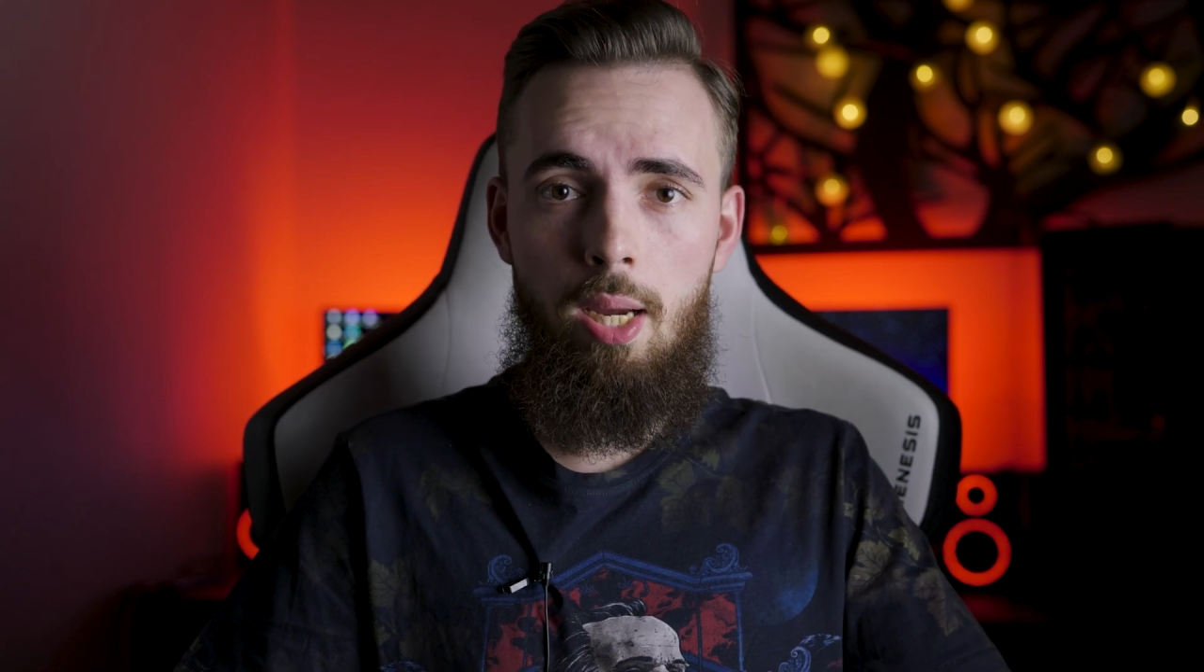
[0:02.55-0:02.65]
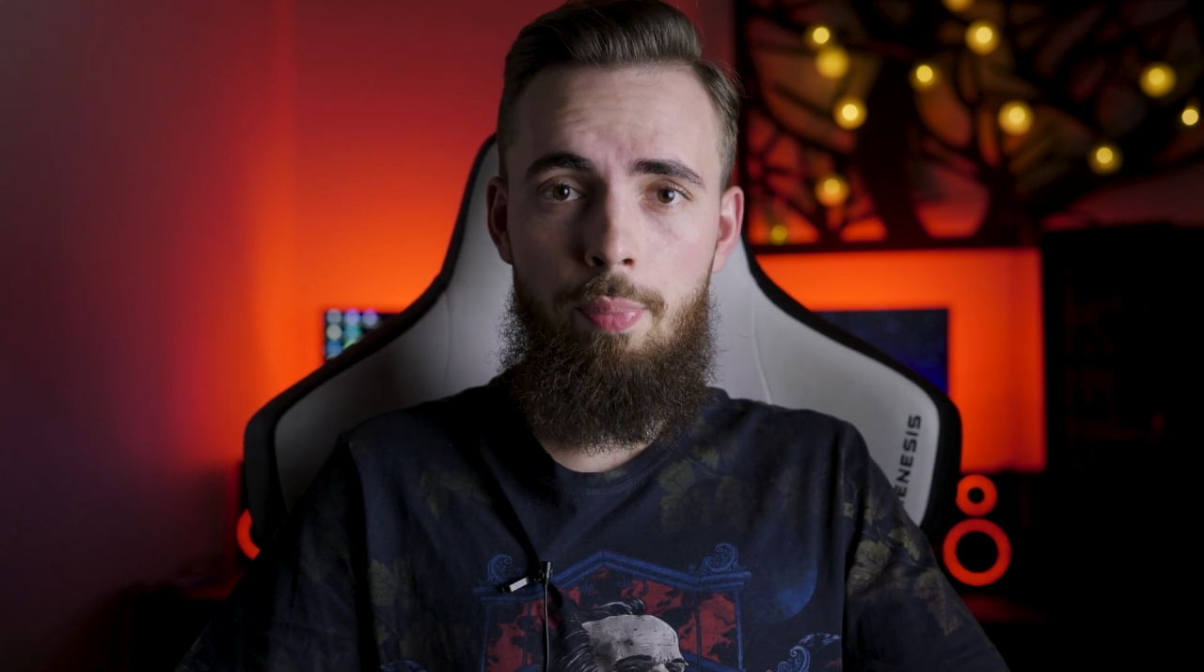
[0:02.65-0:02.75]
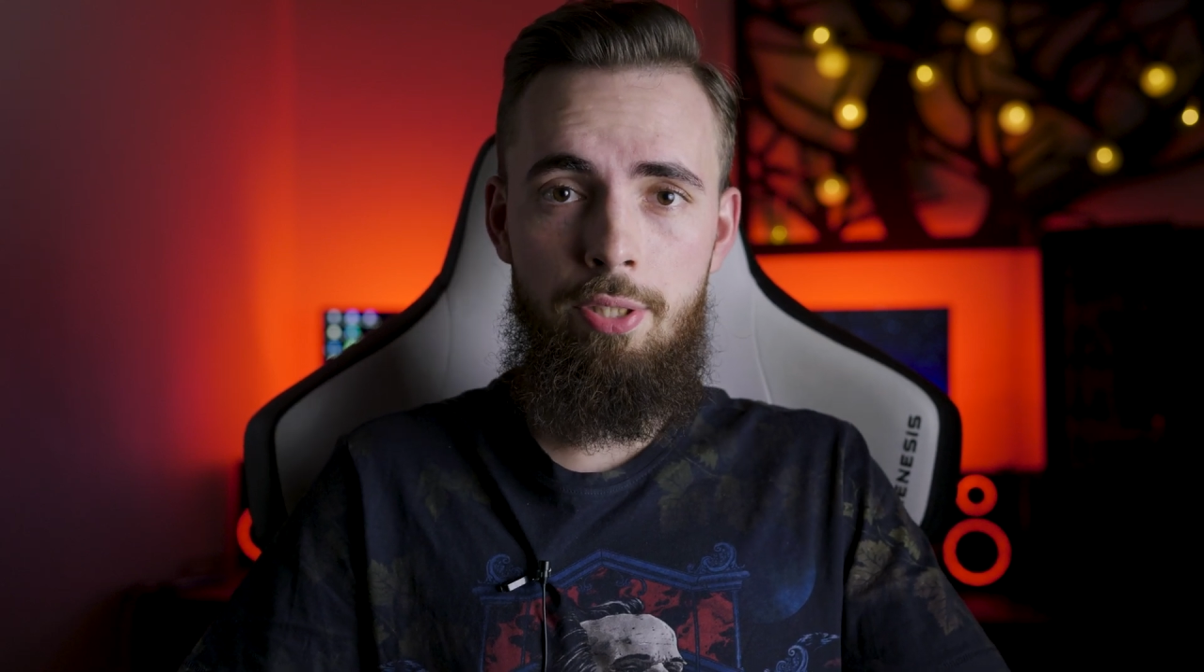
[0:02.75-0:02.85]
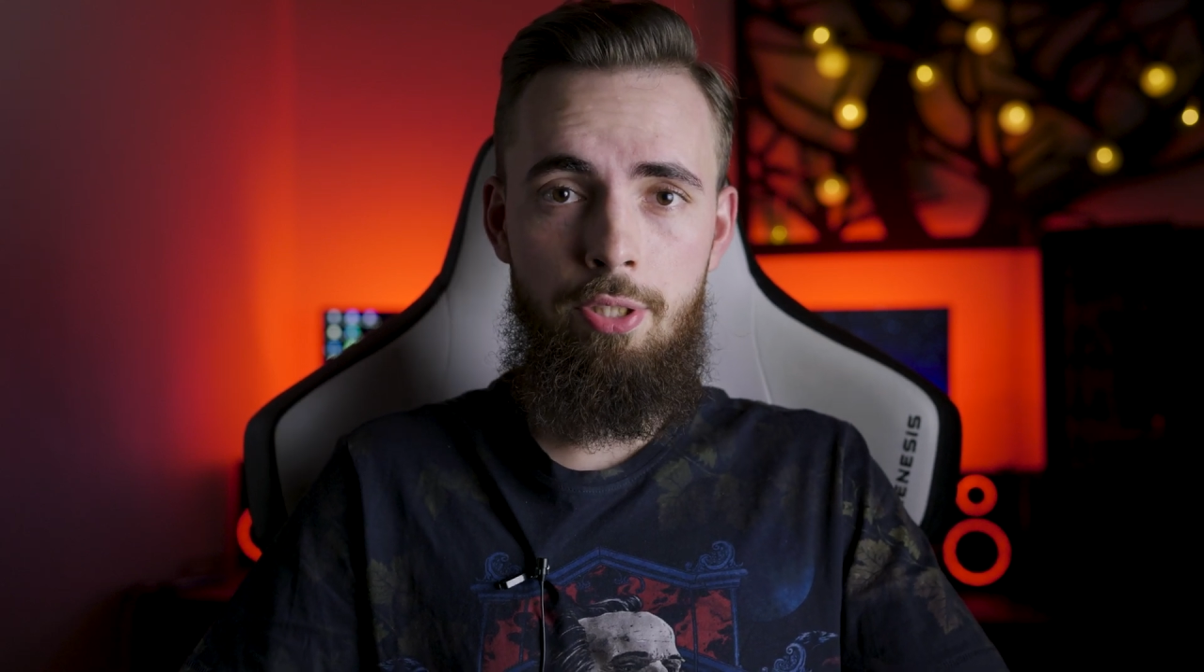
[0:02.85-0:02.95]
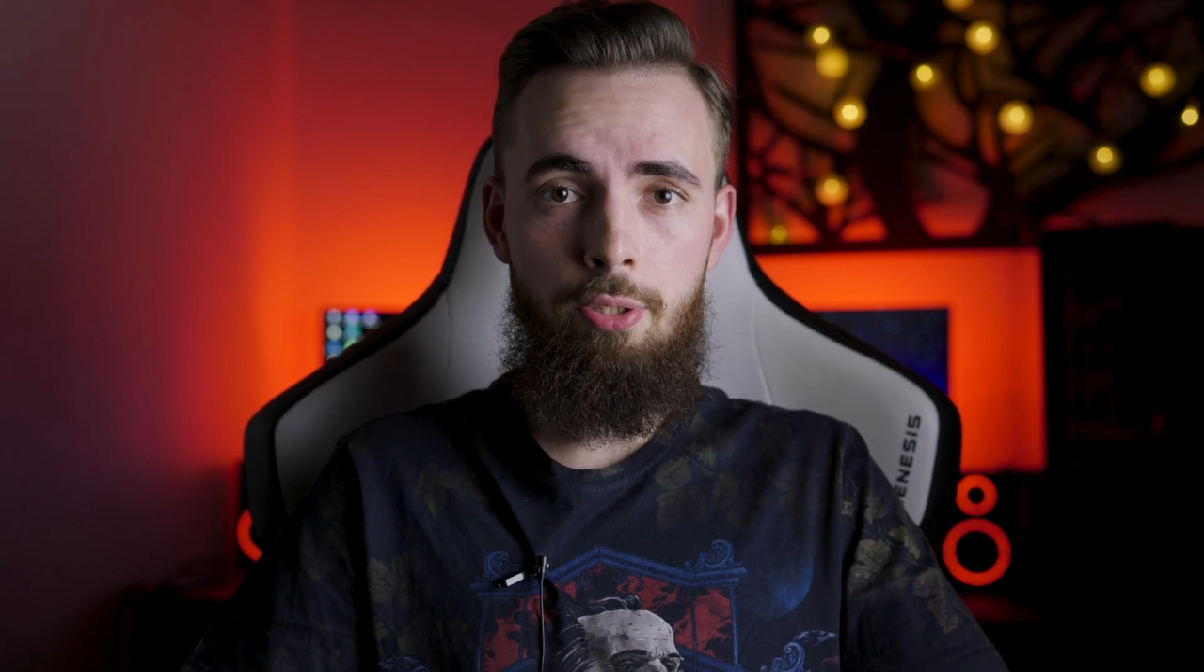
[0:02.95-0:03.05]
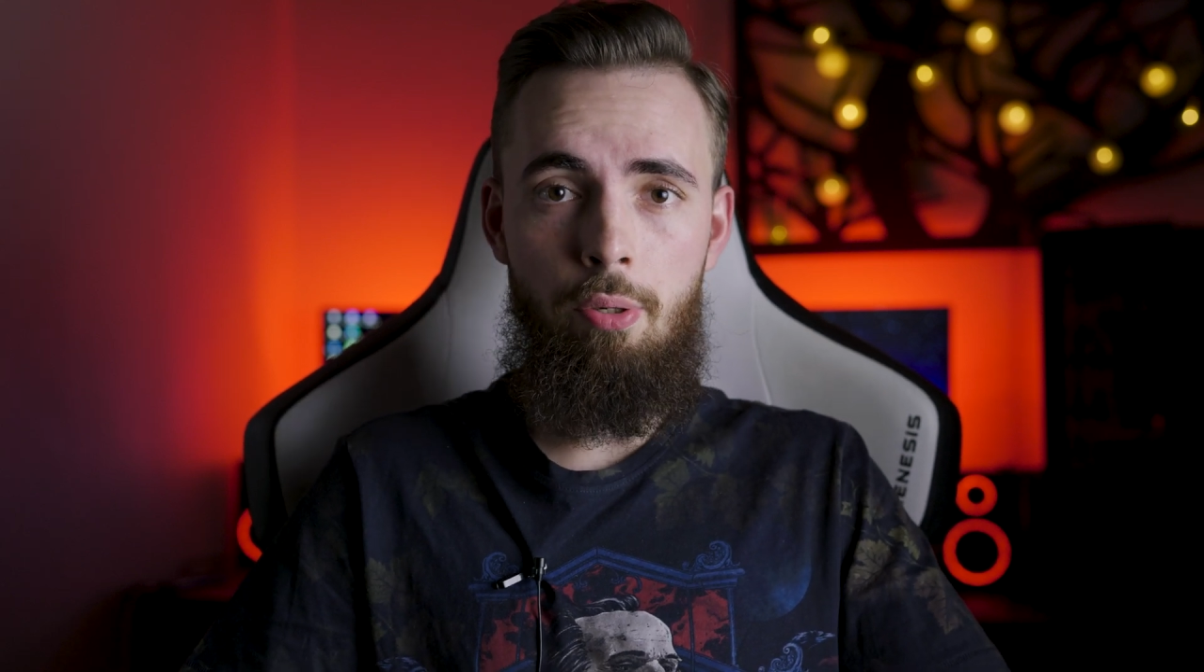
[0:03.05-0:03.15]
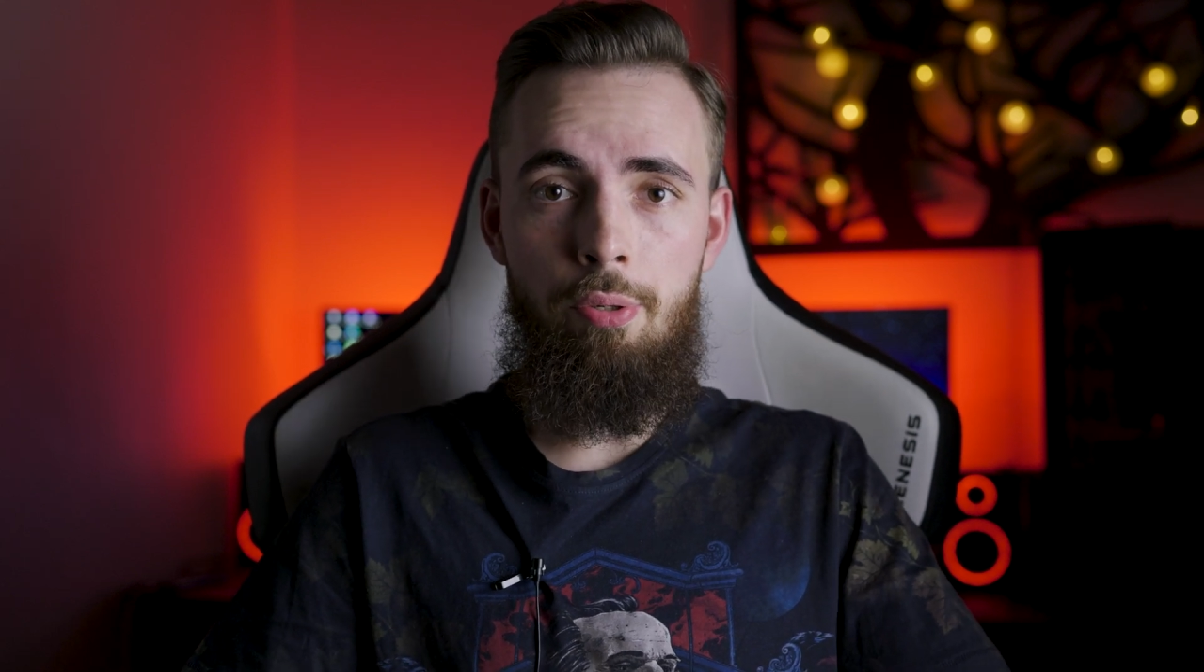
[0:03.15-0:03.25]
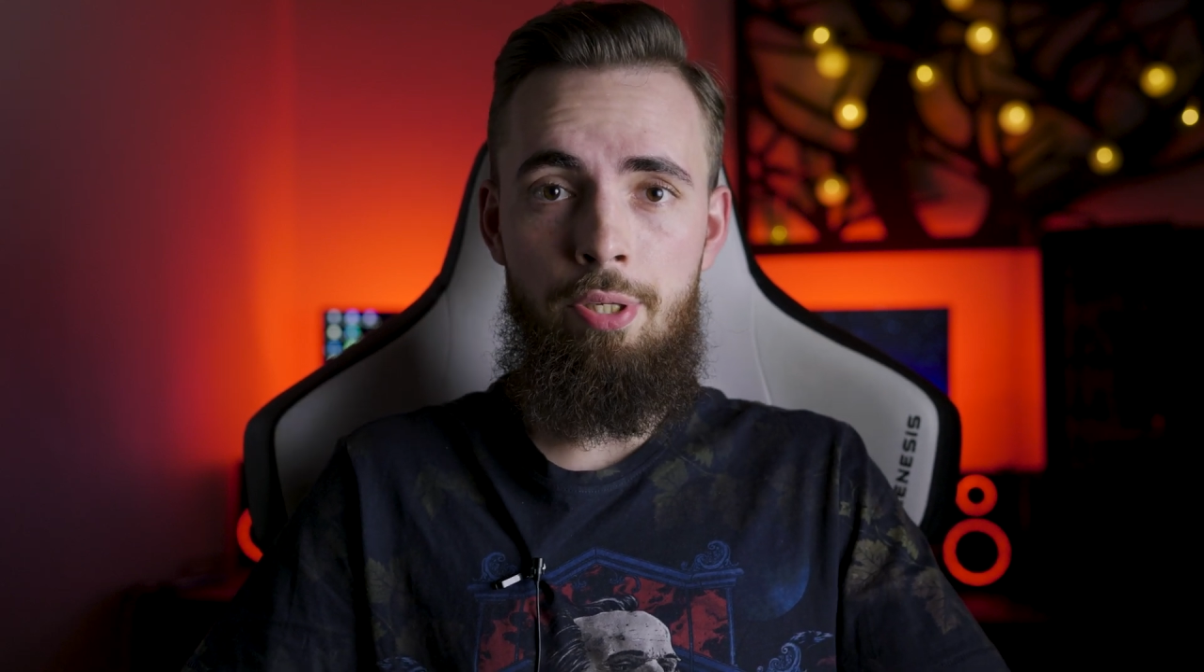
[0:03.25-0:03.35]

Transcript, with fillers: a będzie to